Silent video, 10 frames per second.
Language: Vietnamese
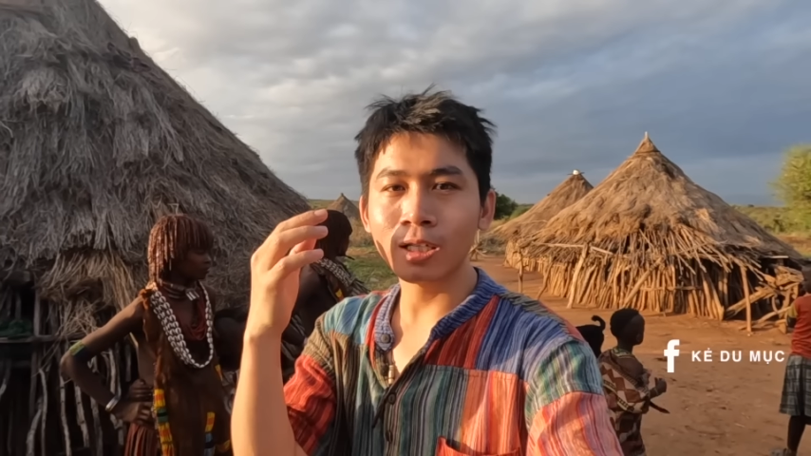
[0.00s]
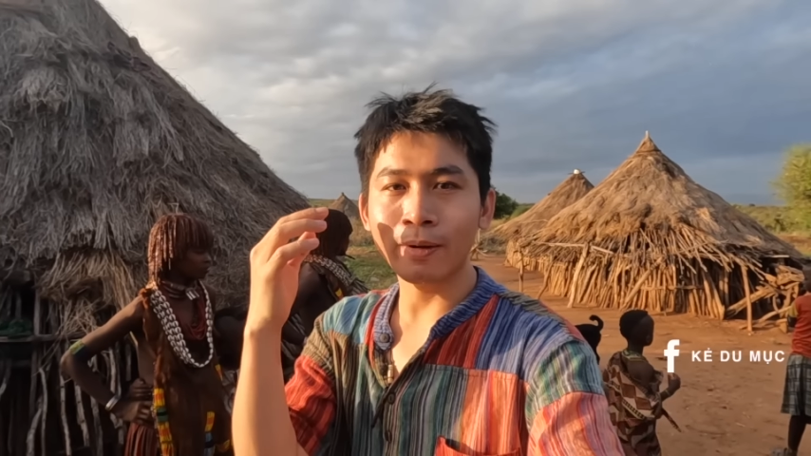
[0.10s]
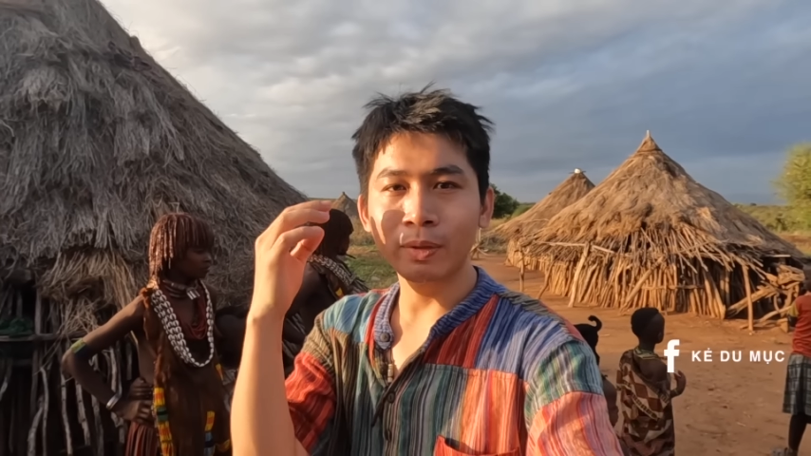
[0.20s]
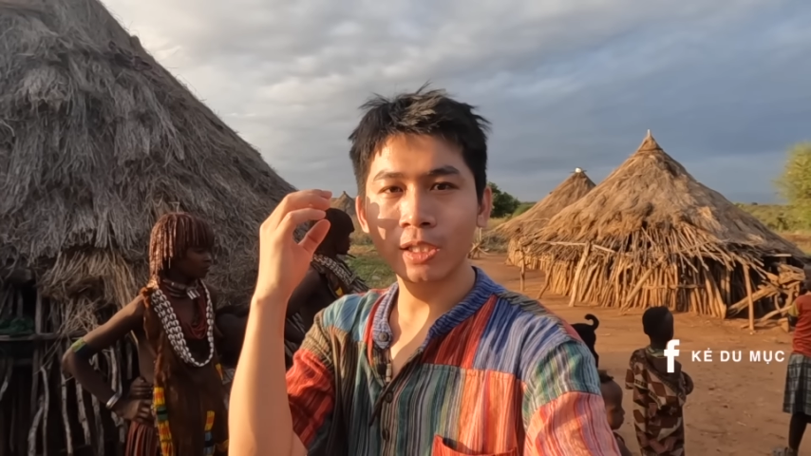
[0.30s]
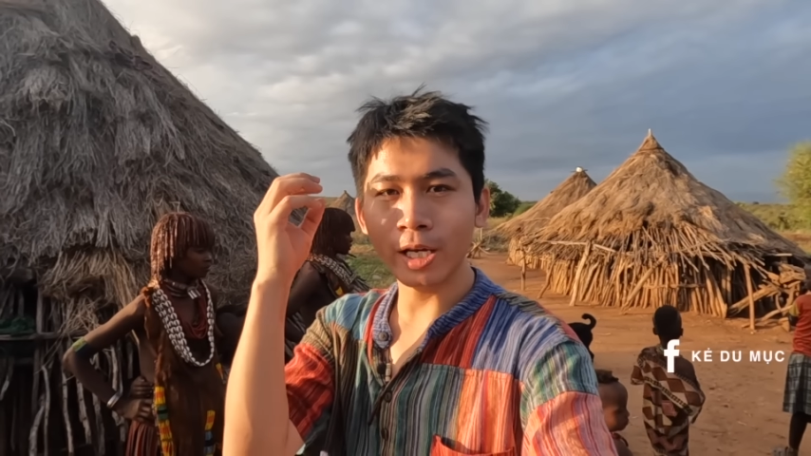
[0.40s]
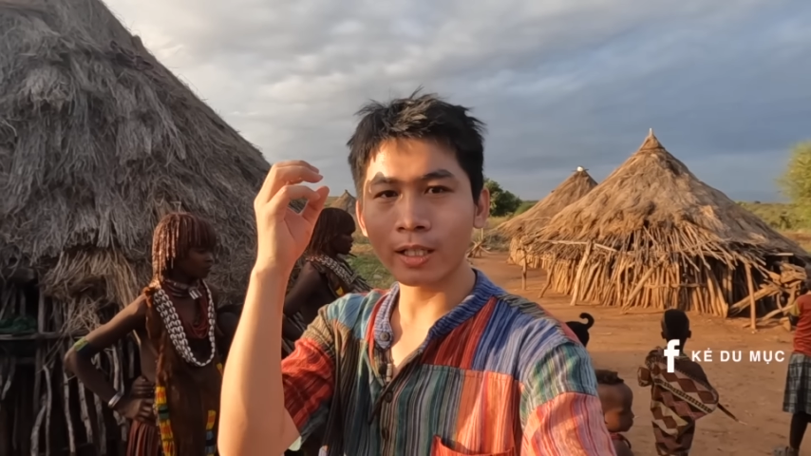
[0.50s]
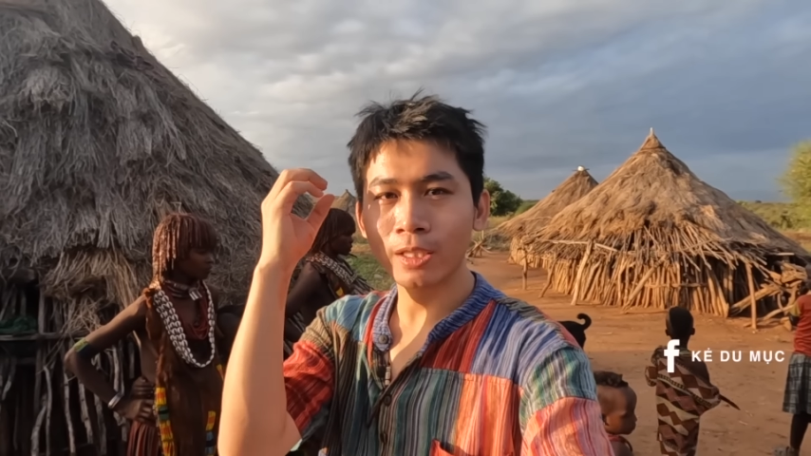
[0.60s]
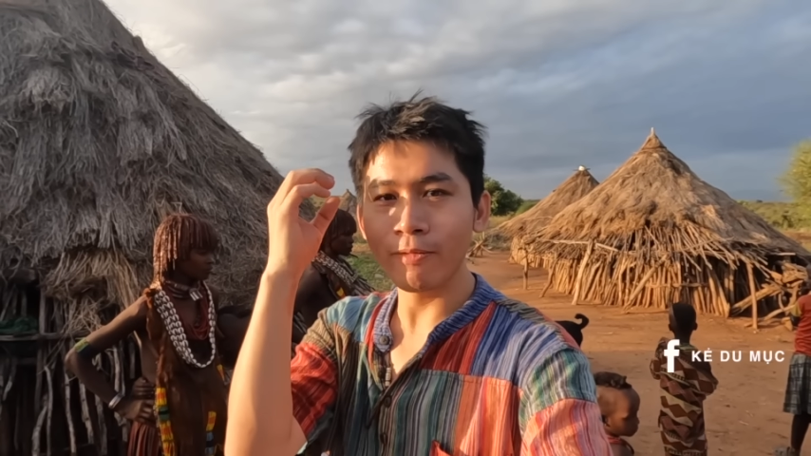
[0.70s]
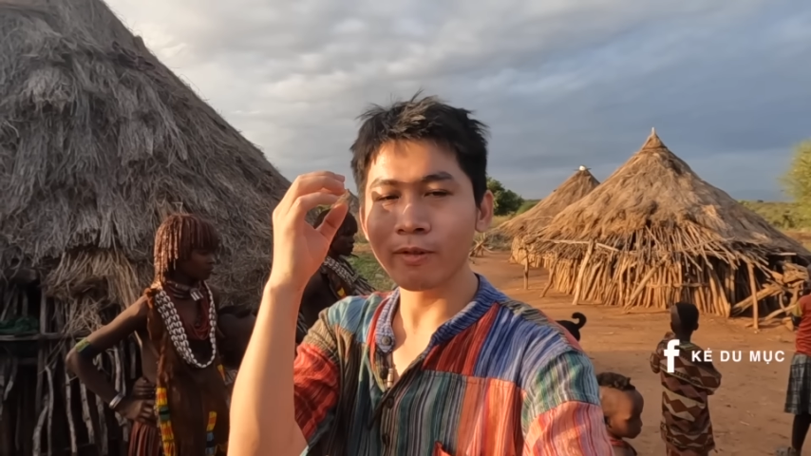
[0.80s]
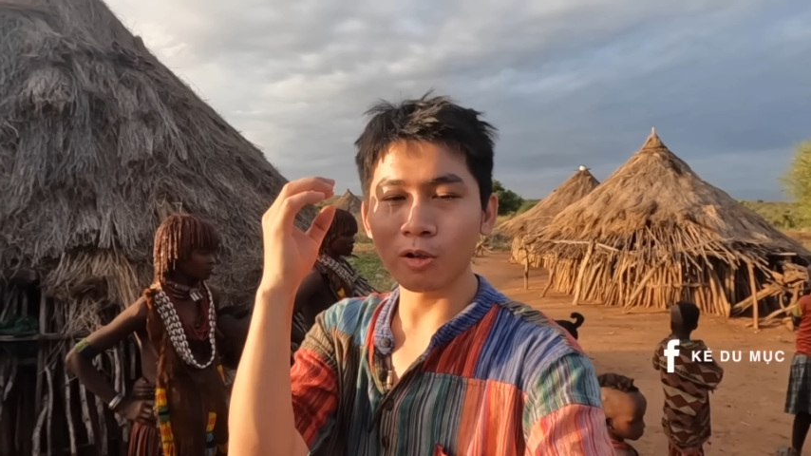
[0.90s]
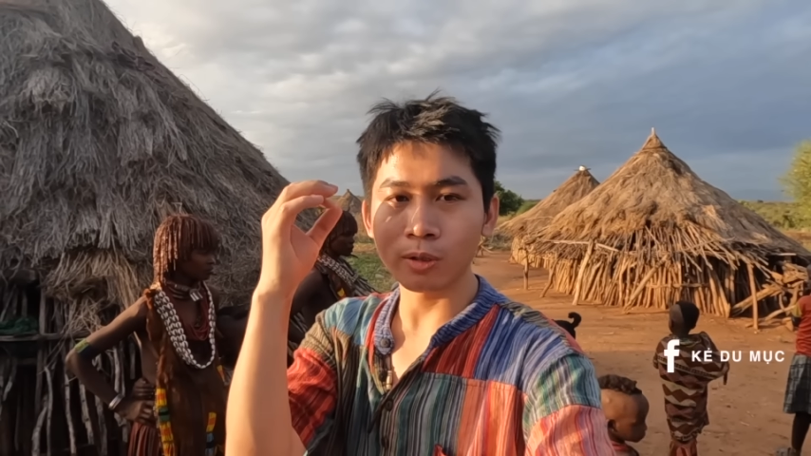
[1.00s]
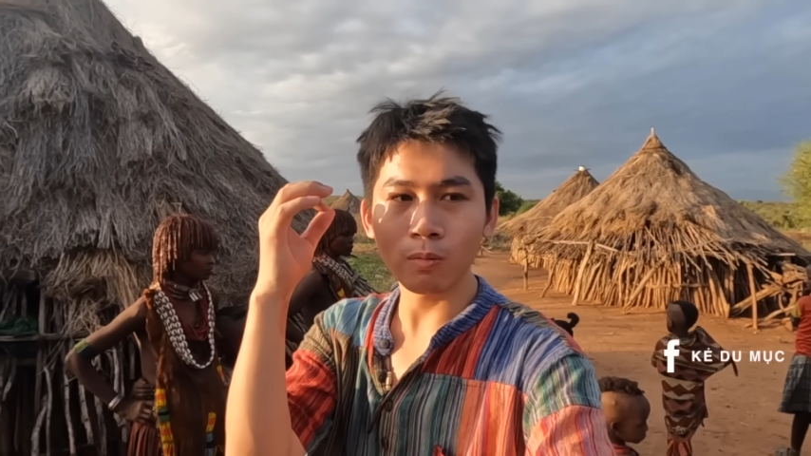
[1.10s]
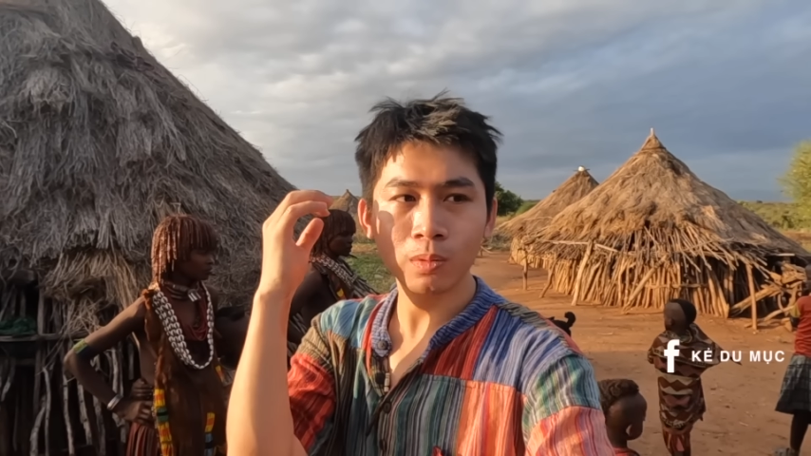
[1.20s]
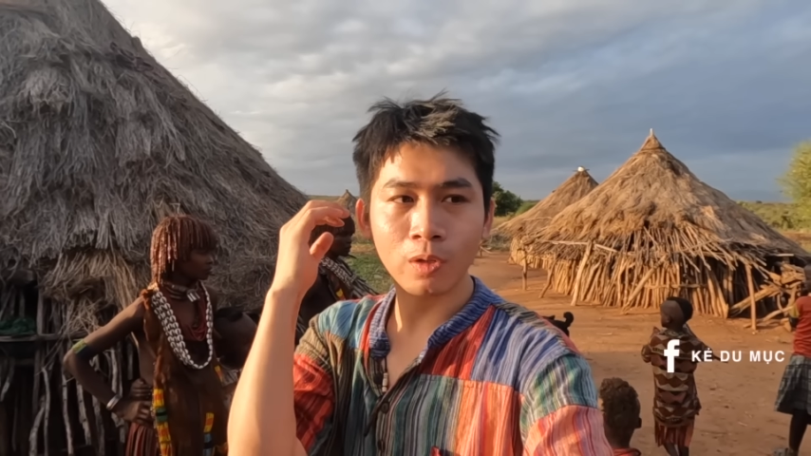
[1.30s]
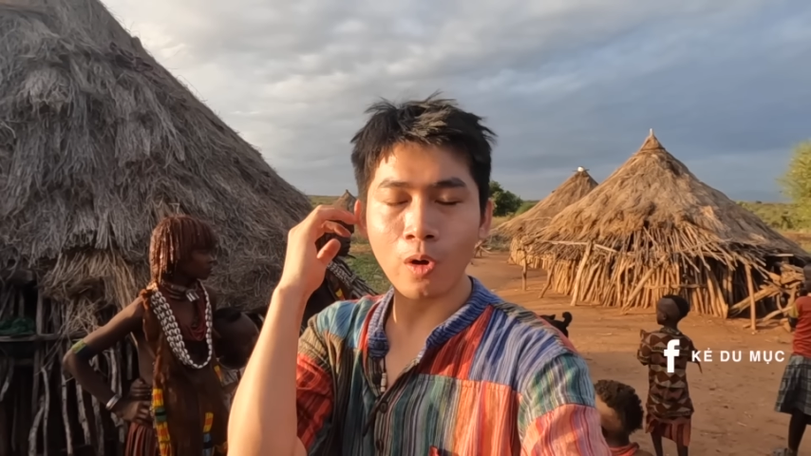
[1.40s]
làm đất sét tép vào
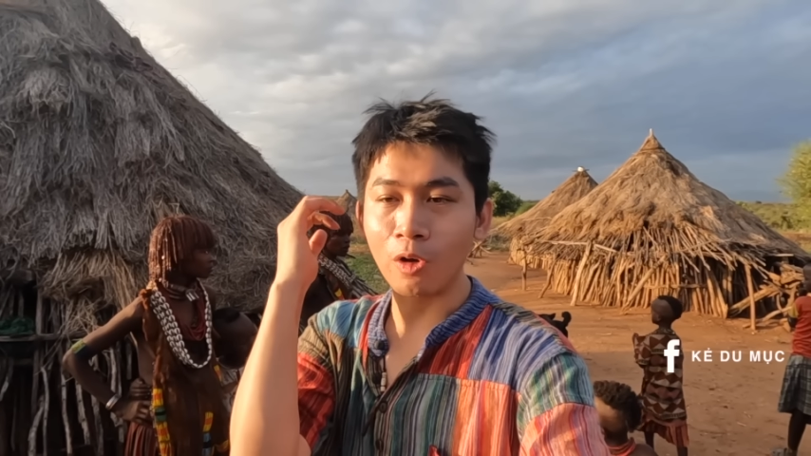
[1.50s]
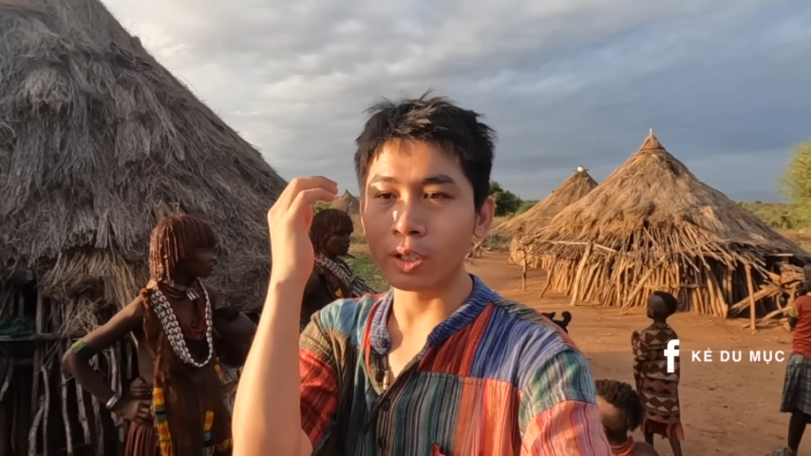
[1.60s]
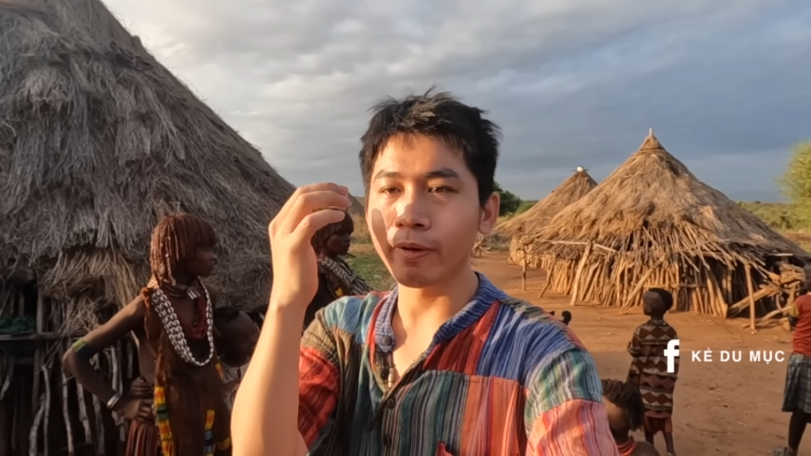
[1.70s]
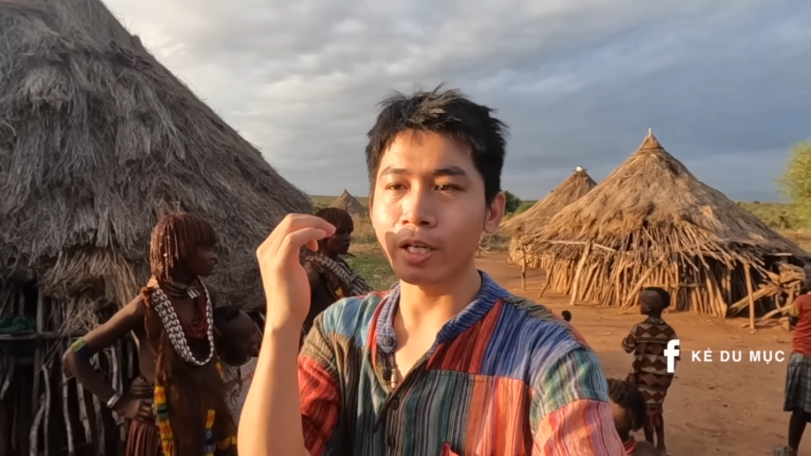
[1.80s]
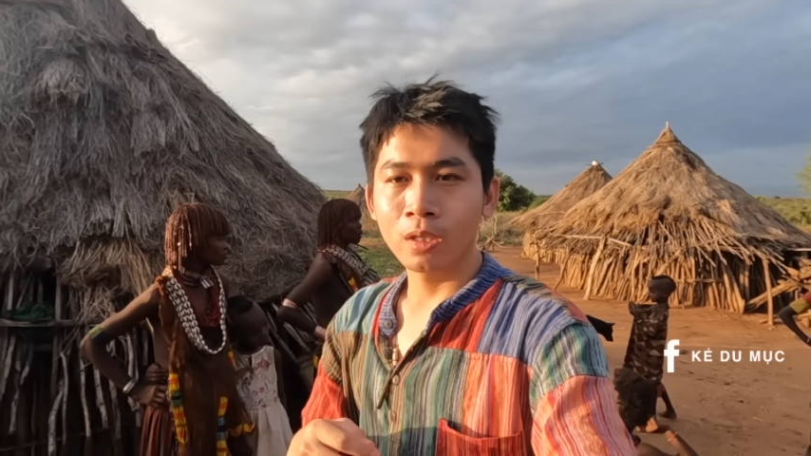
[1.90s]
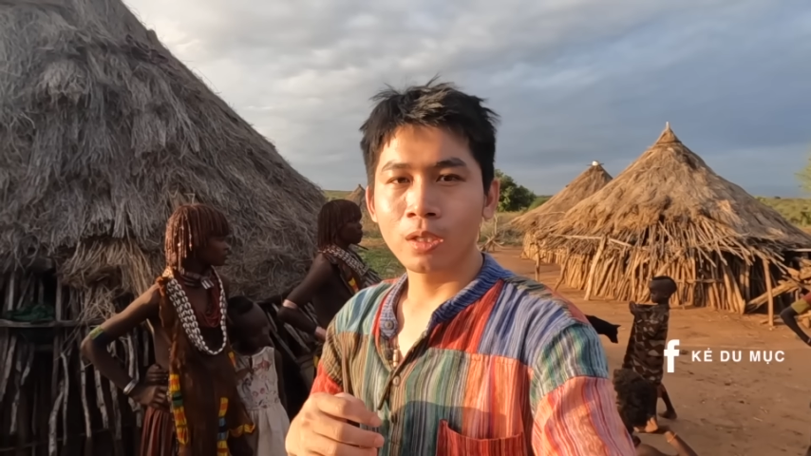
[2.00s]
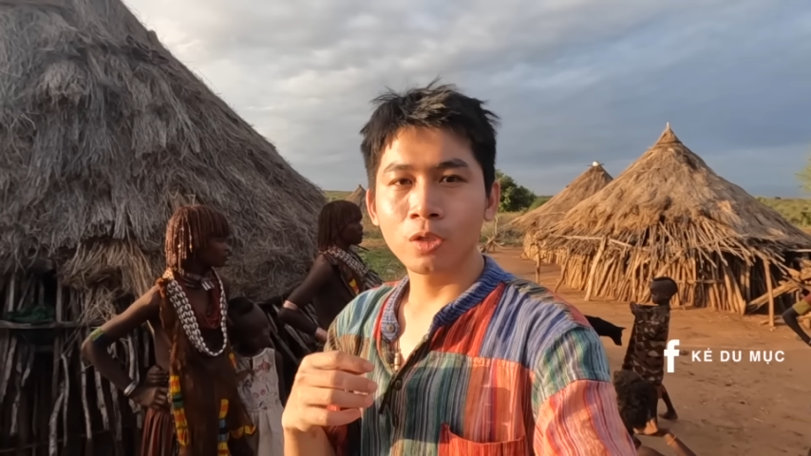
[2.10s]
tóc của họ như vậy